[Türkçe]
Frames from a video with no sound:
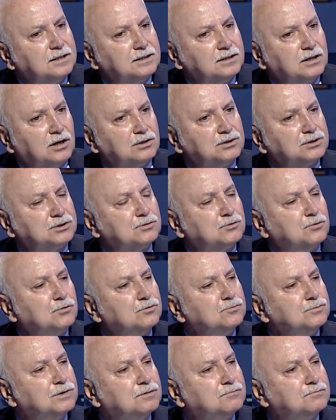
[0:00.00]
alışık
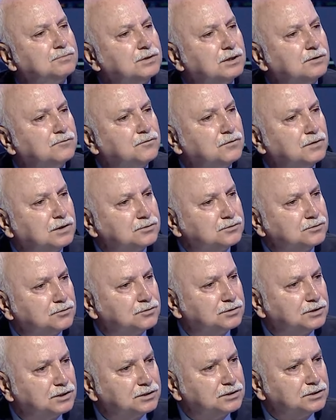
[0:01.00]
olmayan bir enflasyon
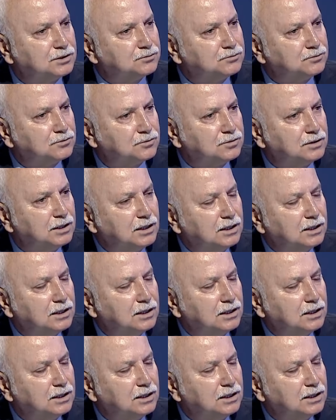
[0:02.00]
yaşanıyor.